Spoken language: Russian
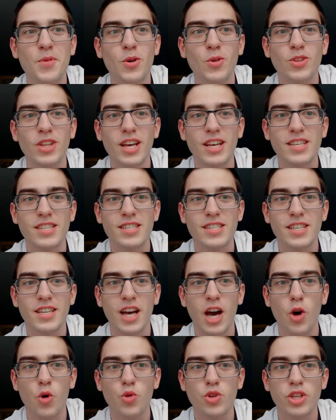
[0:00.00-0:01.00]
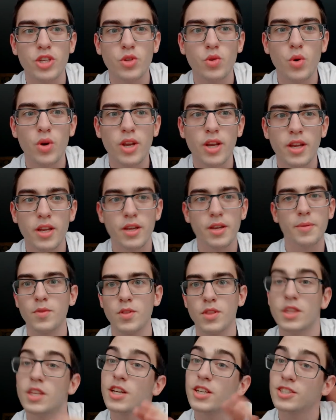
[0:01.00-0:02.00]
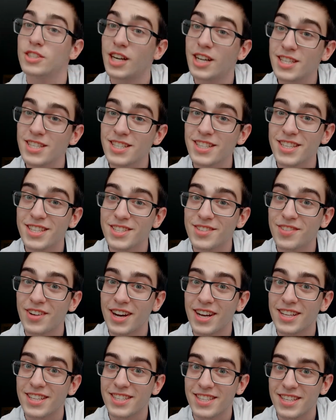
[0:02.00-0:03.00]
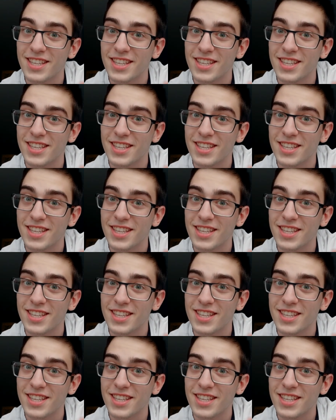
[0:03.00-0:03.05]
у нас аудитории не классы называются,